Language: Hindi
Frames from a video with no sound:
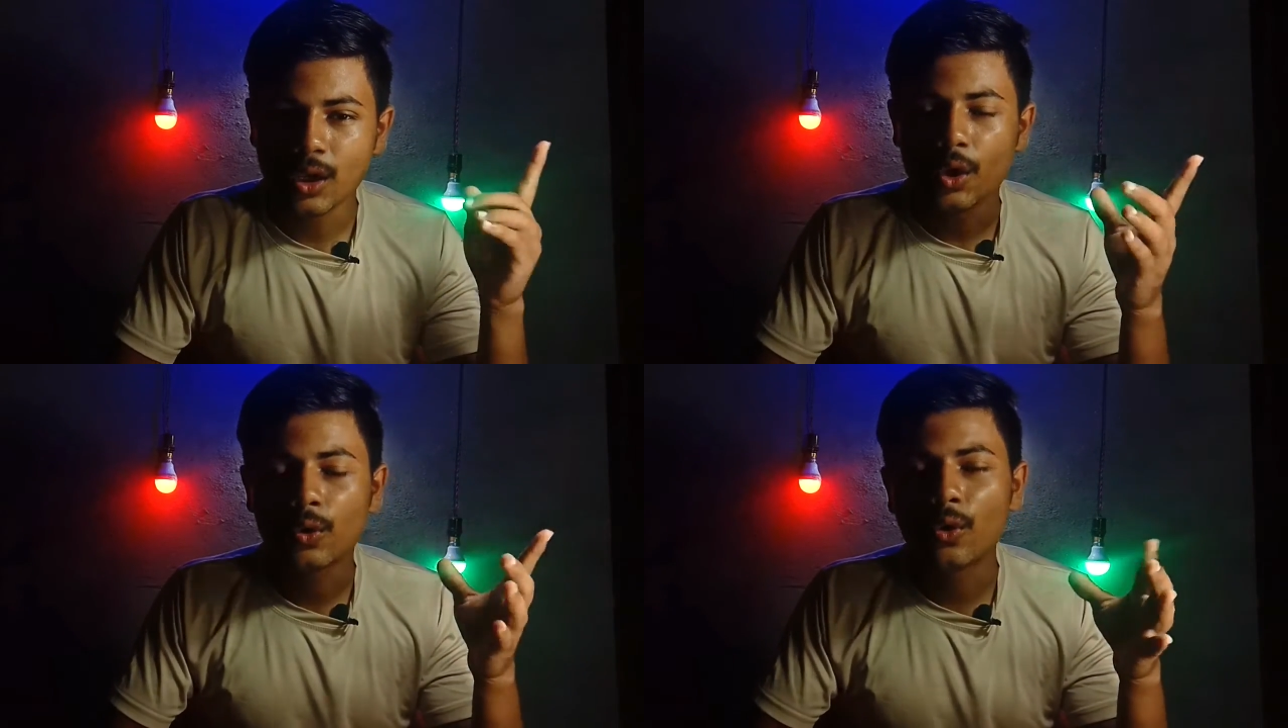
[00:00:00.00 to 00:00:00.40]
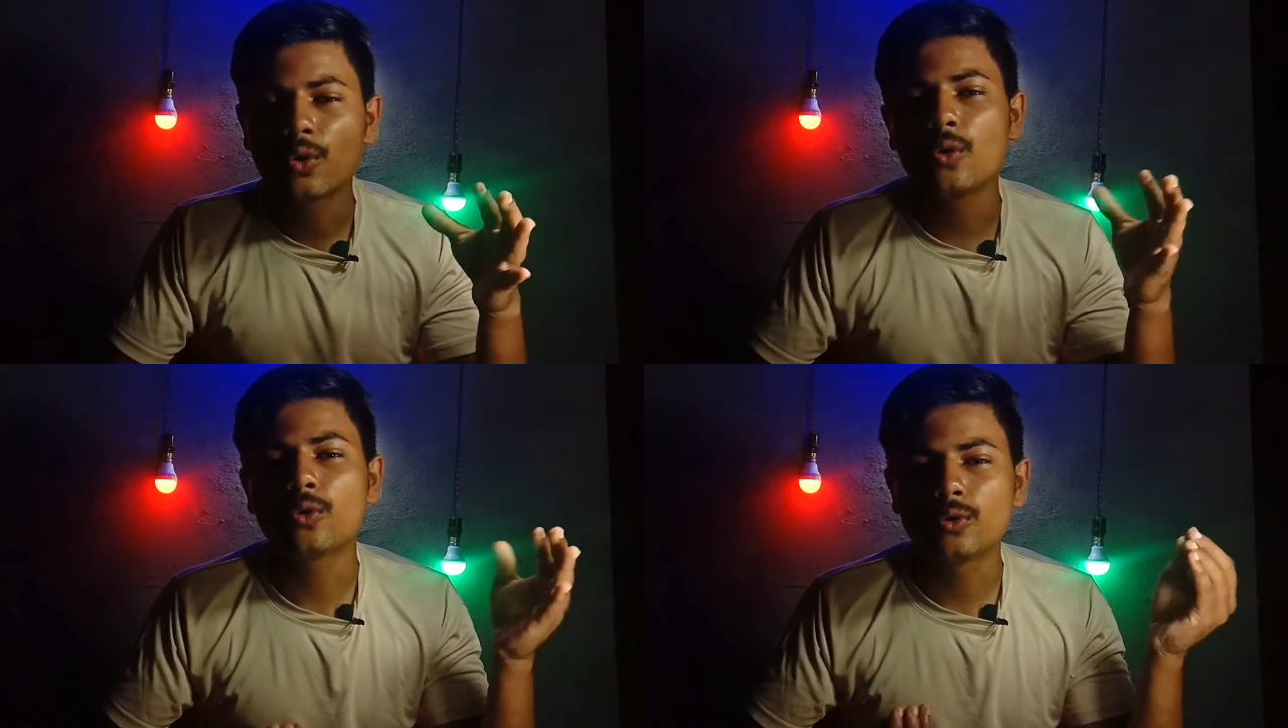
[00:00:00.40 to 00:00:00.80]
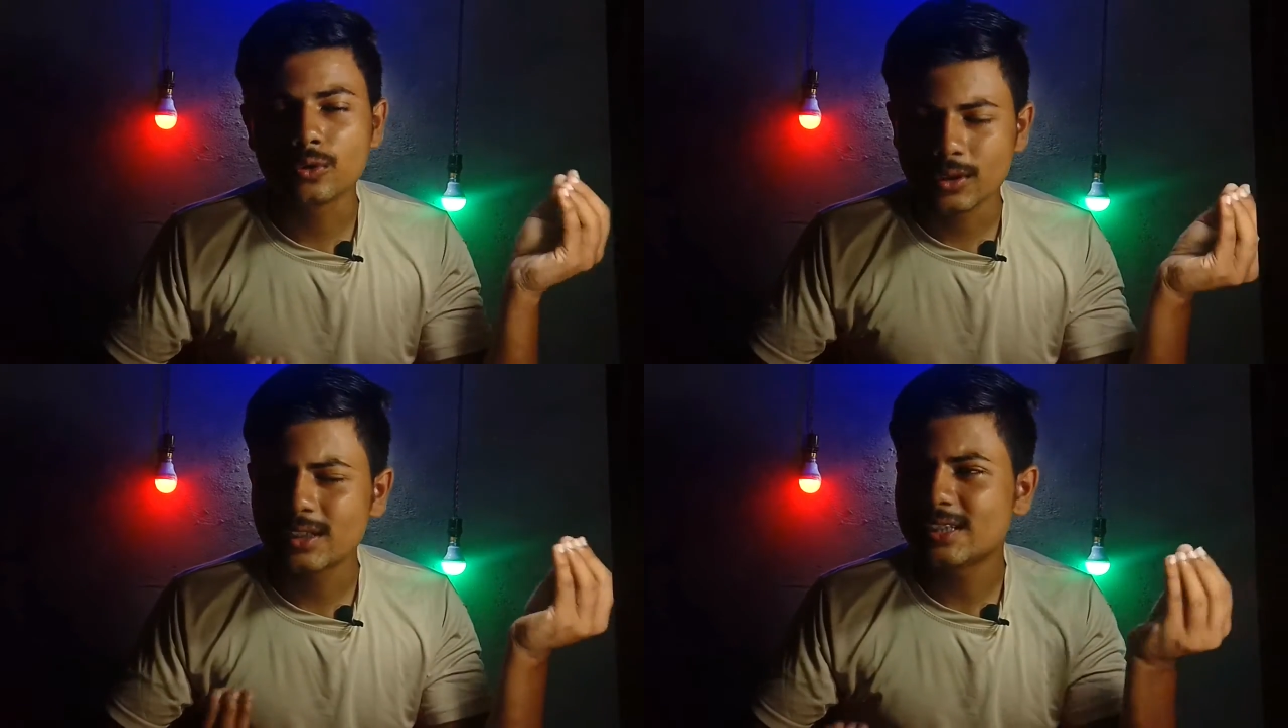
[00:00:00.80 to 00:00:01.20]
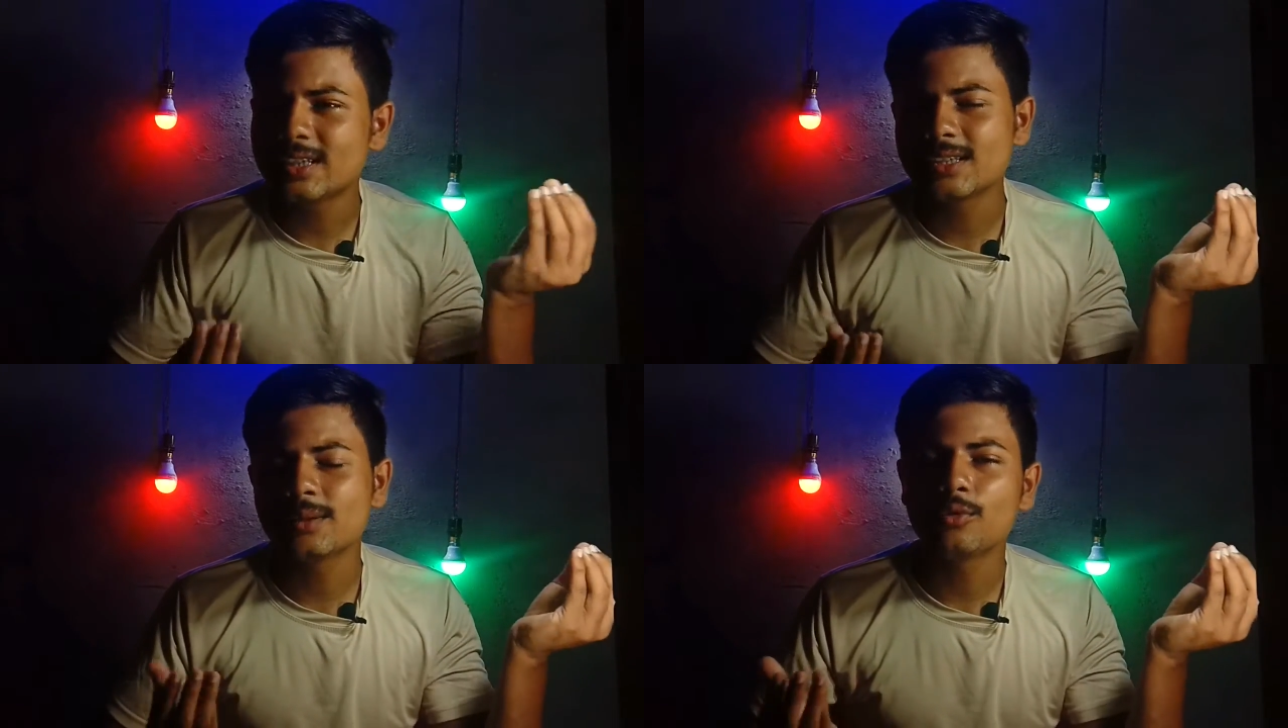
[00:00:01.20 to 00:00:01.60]
कोई कोई किसी
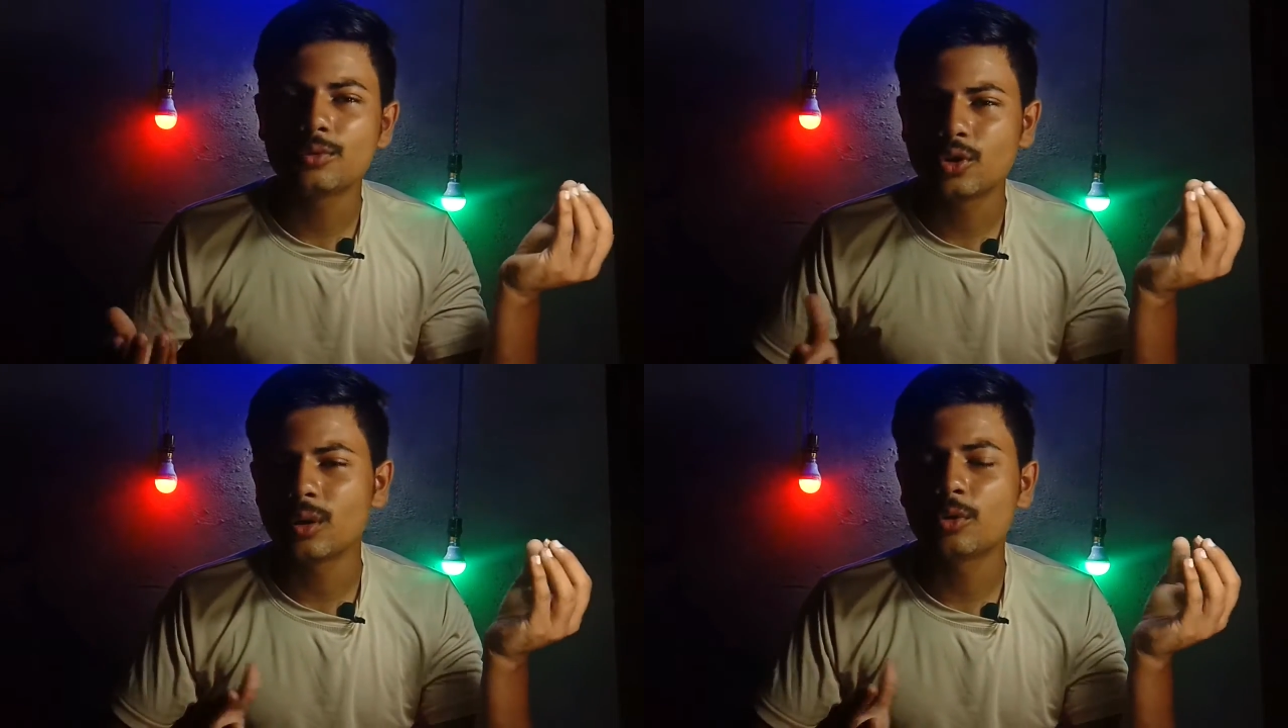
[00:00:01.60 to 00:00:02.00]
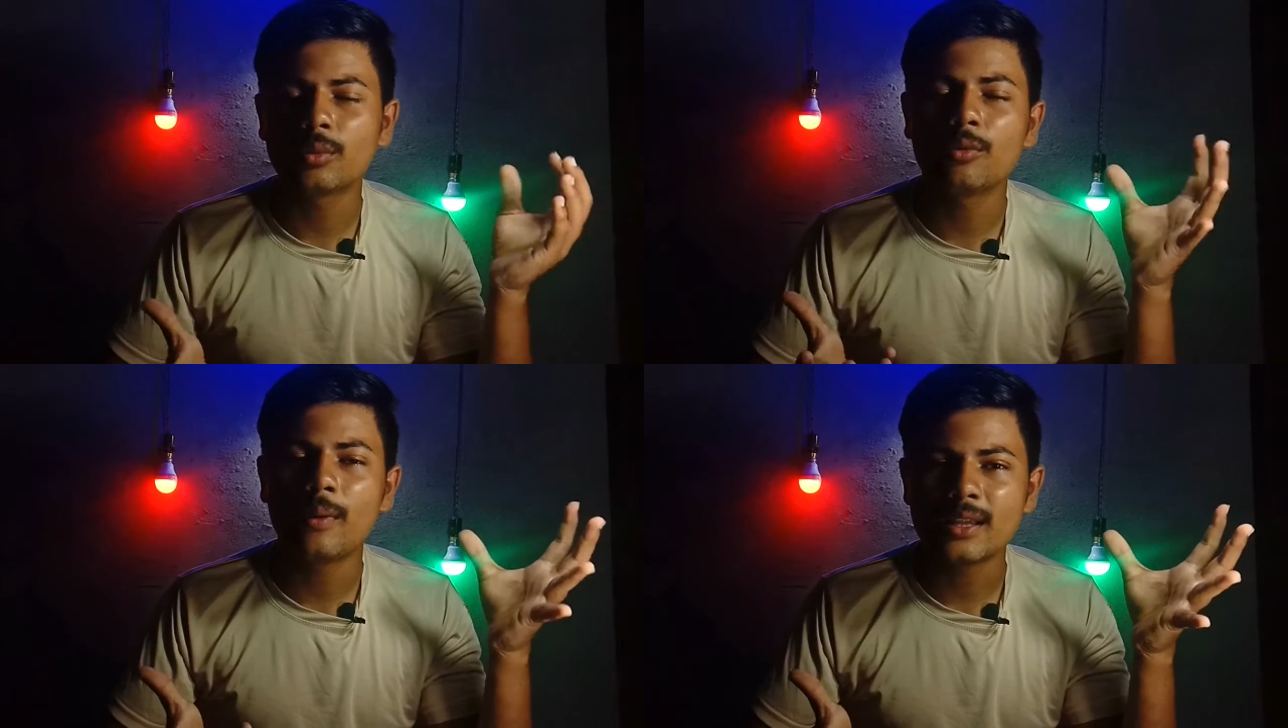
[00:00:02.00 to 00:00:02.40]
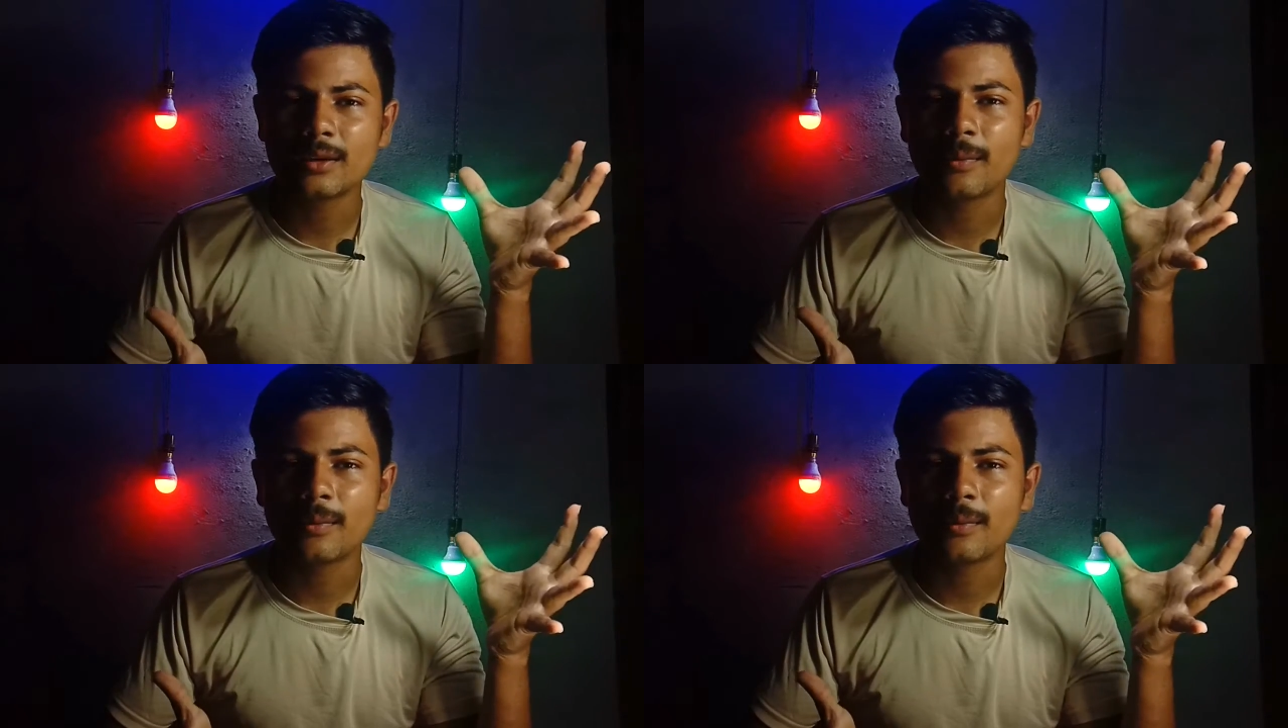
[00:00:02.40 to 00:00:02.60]
किसी छोटे मोटे मोबाइल से ही